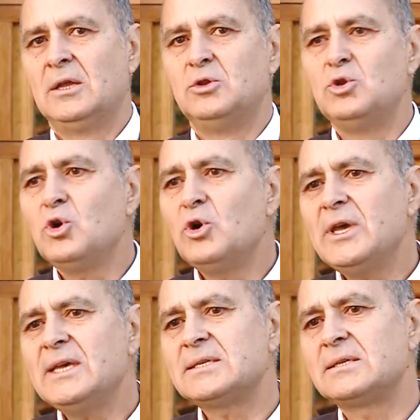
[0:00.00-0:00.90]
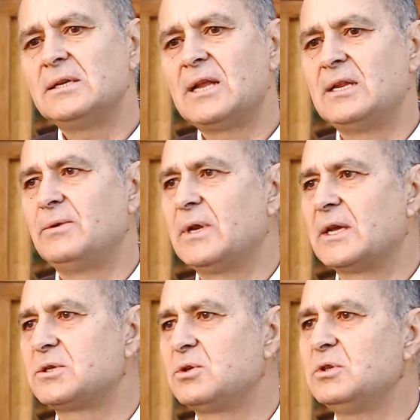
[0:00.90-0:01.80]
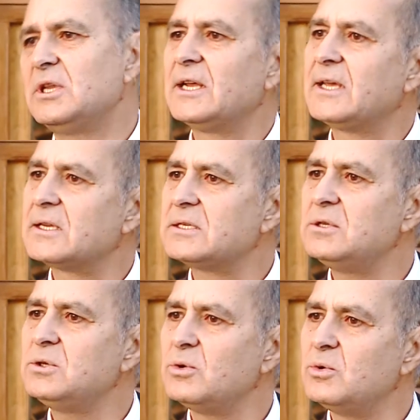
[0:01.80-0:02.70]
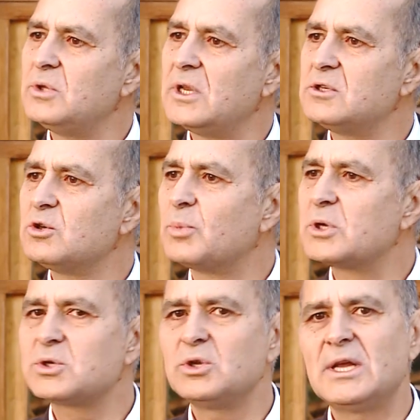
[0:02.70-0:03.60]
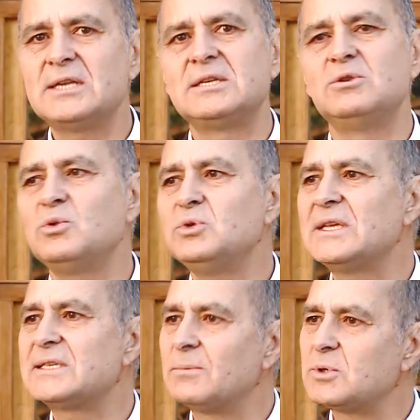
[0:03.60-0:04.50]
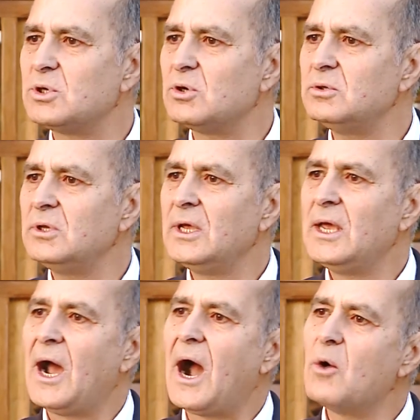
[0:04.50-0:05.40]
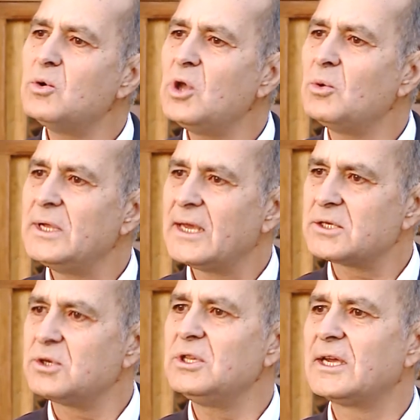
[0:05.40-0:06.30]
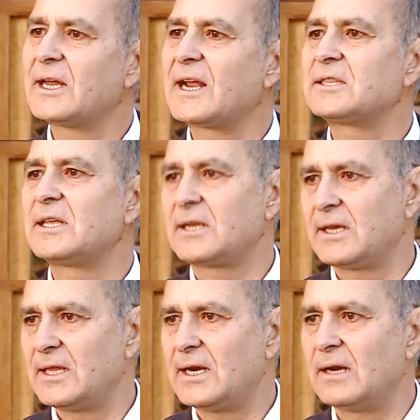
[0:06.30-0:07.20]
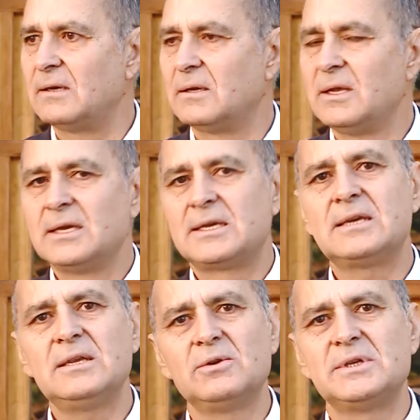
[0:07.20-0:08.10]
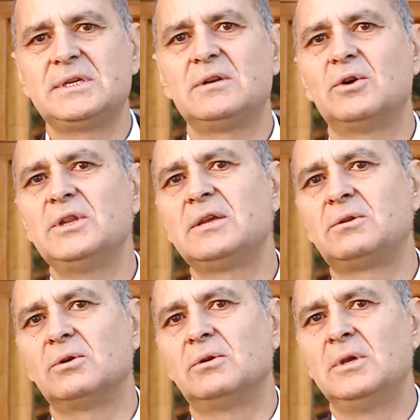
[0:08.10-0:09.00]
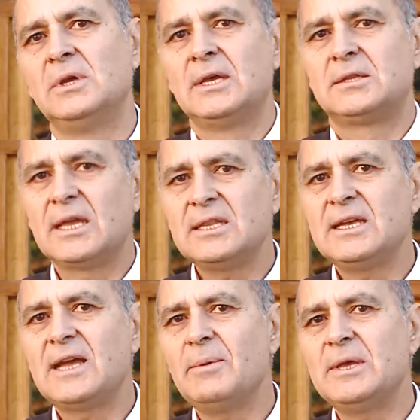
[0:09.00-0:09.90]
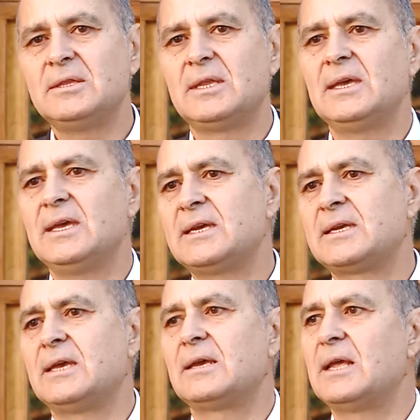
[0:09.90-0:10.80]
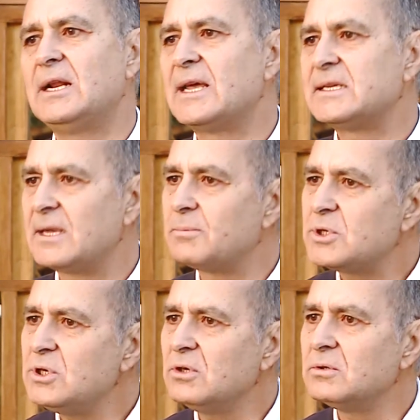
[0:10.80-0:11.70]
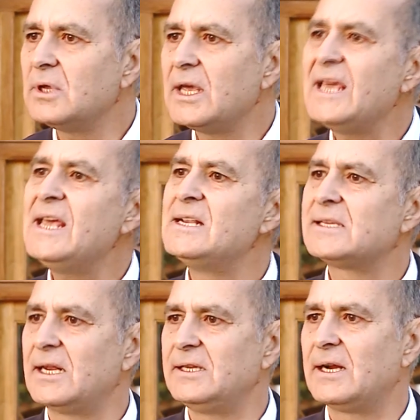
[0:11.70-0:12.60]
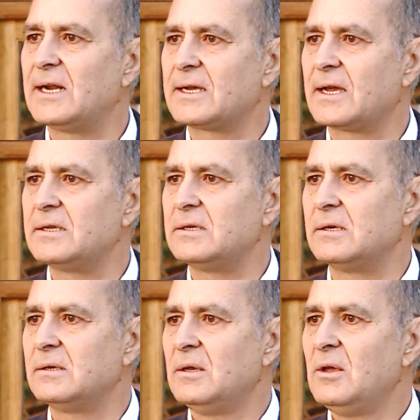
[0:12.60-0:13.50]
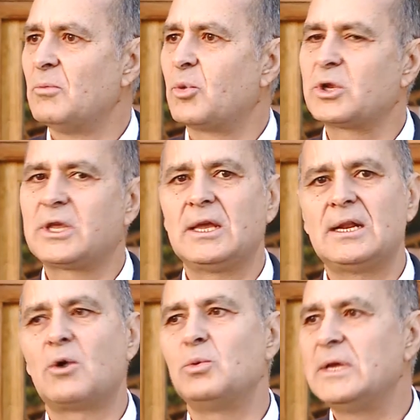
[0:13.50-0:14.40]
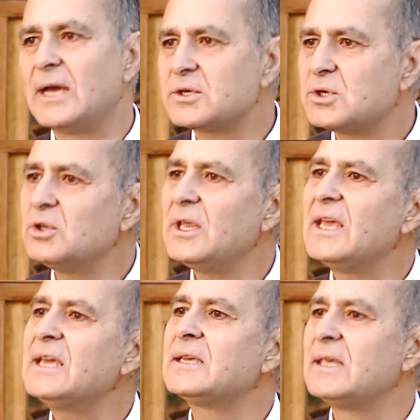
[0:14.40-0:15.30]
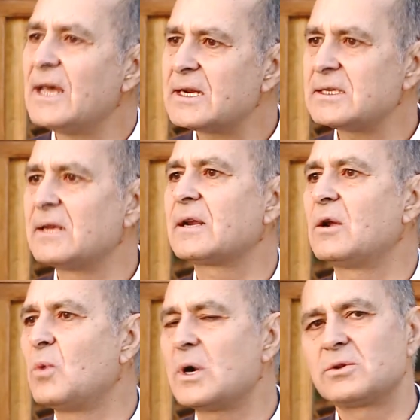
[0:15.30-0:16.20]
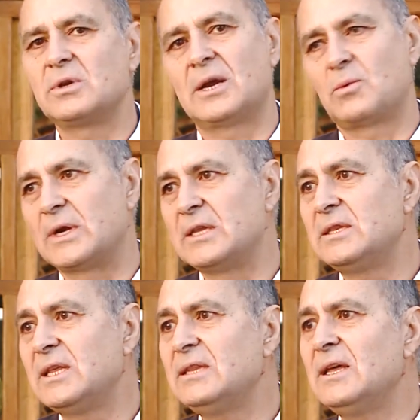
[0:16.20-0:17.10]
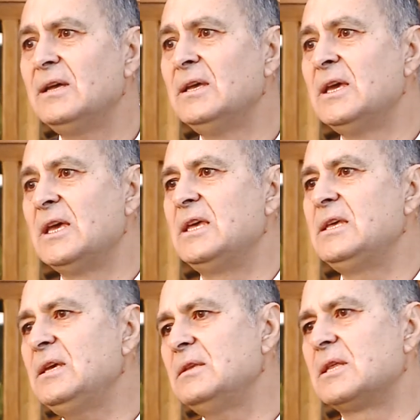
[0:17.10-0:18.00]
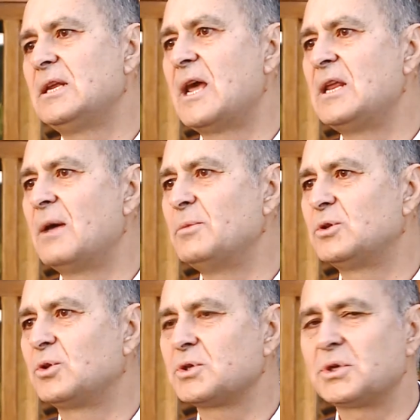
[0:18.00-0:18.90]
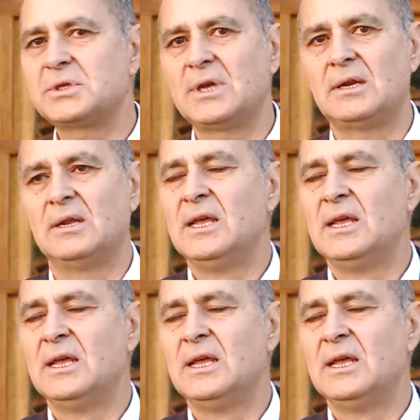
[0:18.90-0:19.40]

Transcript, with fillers: No es la liberación del ejercicio de un derecho personal, sino una excepción a una obligación de carácter general. ¿Qué quiero decir con esto? Técnicamente es que la excepción es el salir a la calle, porque la obligación es quedarse en resguardo de la cuarentena y del aislamiento social.